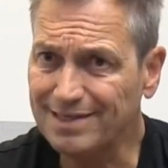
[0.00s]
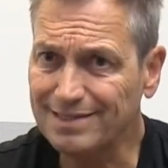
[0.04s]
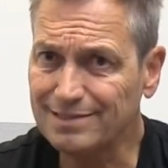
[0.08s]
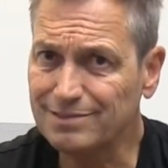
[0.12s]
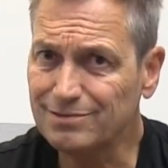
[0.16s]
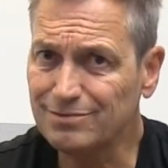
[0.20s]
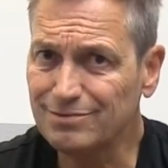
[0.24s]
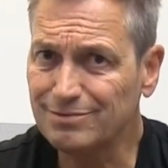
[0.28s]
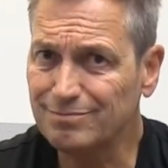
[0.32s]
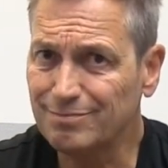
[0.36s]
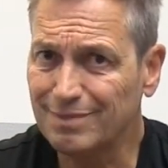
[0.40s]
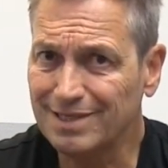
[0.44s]

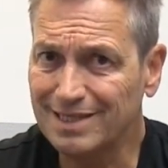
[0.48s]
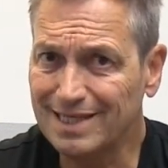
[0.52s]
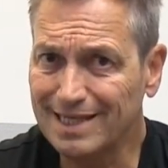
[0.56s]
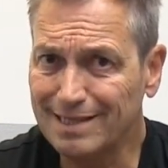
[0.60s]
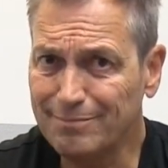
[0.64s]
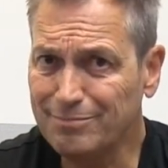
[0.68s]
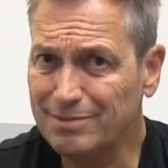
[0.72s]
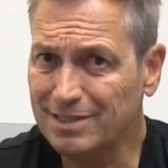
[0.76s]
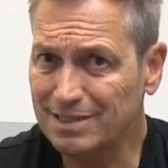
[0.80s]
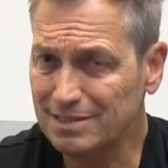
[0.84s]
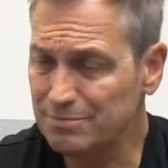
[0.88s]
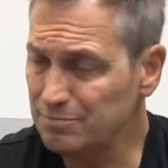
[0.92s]
Also man
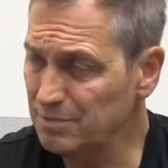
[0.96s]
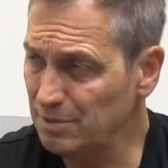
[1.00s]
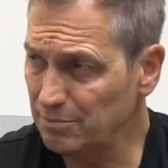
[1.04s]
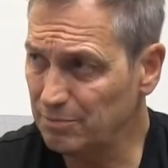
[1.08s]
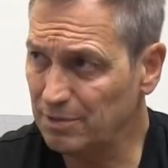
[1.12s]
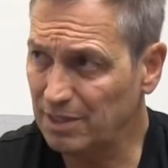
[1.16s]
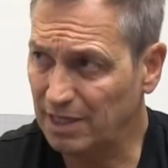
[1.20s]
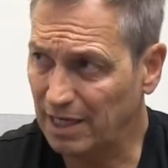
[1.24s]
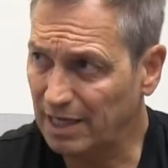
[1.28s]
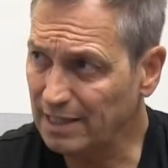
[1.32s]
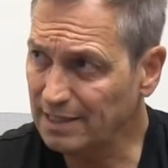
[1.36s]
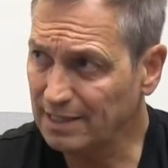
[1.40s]
lebt jetzt mit
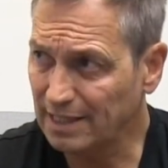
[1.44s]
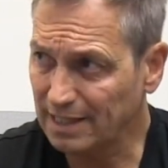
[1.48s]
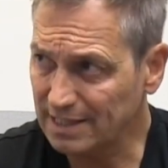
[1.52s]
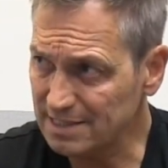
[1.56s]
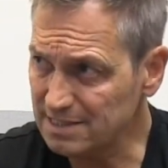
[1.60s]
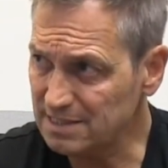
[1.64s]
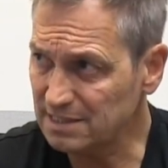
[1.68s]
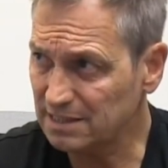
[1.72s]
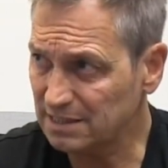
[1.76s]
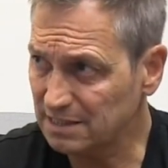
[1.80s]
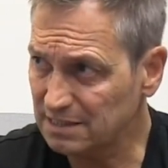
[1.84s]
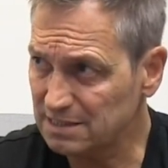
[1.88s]
einem kleinen
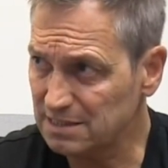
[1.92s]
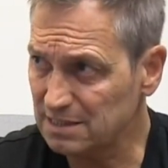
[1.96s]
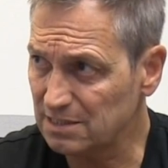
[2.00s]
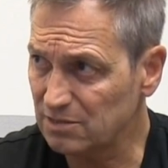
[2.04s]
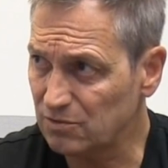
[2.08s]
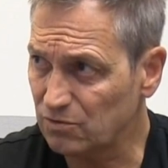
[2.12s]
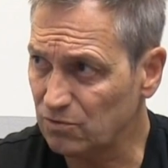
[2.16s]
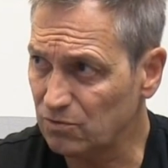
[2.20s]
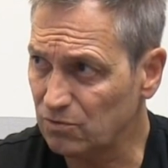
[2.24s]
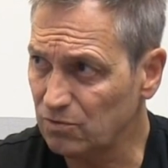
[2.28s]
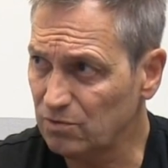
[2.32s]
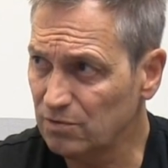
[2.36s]

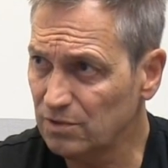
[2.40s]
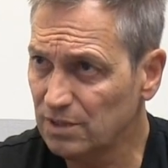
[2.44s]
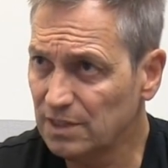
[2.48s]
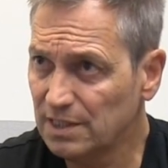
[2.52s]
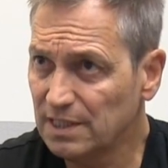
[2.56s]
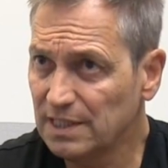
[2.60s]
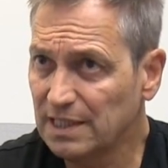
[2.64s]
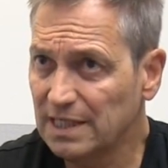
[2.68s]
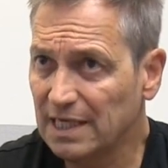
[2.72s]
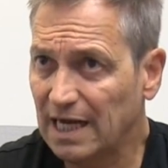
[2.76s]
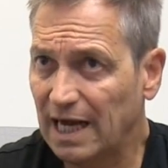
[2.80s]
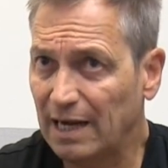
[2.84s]
Restrisiko,
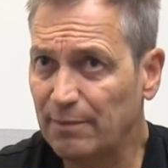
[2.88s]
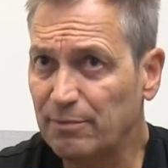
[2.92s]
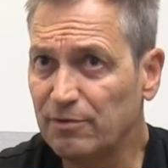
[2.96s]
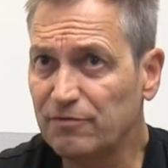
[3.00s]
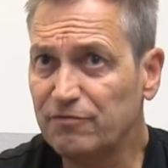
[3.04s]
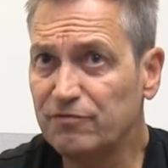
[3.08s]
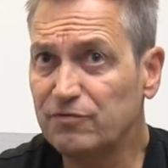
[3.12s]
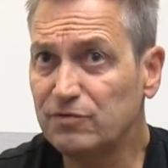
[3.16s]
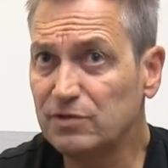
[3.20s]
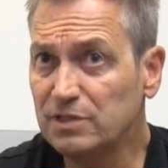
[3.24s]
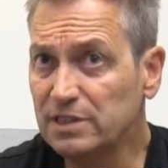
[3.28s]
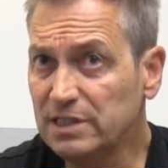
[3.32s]

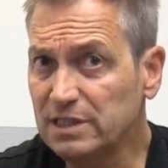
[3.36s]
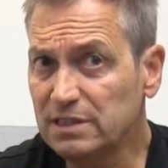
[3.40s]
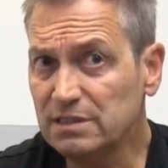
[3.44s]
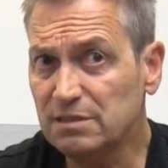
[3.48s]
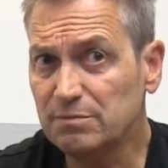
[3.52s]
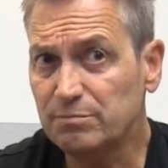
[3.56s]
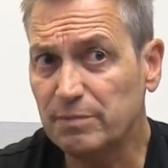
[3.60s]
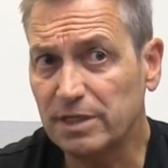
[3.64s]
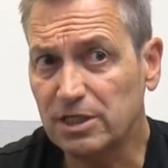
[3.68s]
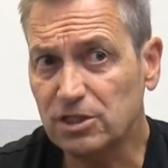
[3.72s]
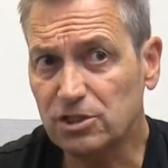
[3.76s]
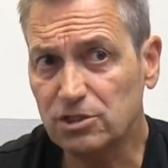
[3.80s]
aber für
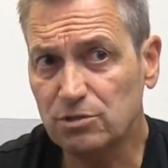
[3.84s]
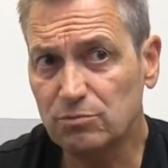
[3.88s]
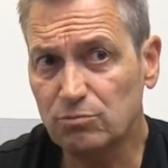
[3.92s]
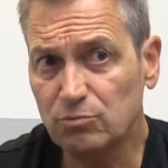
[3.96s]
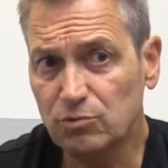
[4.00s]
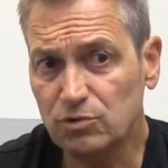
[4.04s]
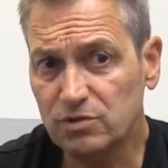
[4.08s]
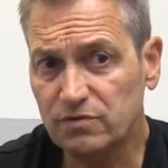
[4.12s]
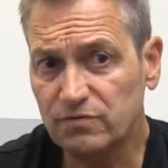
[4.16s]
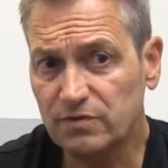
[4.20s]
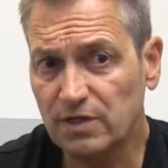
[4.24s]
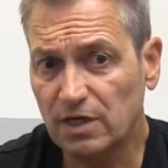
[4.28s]
diese
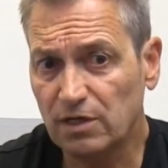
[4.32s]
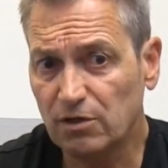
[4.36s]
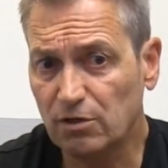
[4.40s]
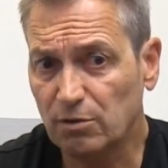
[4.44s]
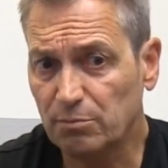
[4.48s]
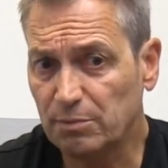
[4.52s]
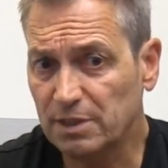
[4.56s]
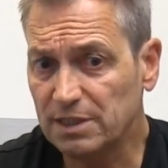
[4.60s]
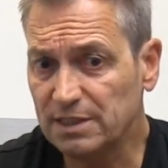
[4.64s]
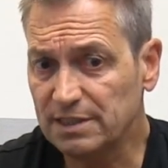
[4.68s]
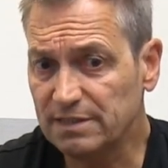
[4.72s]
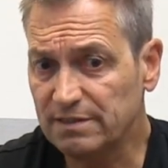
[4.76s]
Menschen muss wieder
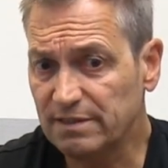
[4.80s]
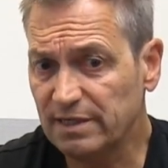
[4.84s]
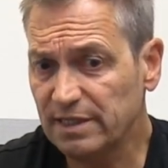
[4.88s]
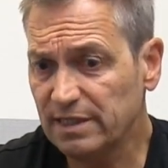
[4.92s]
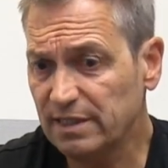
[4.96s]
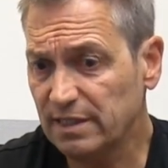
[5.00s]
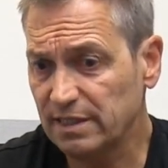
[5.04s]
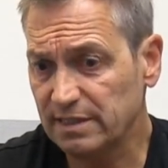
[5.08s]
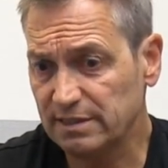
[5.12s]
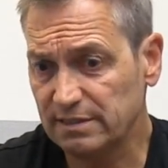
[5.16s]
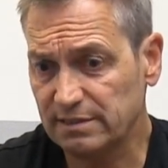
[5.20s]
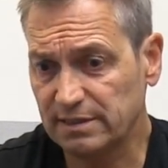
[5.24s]

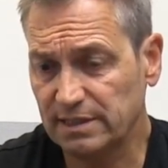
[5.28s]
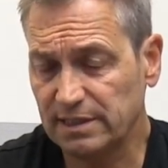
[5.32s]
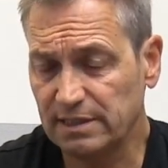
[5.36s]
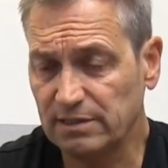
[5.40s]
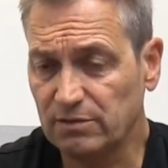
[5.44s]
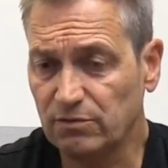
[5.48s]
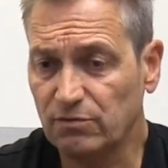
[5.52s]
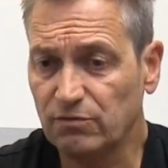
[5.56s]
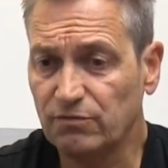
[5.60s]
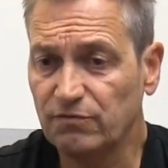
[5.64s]
Normalität eintreten.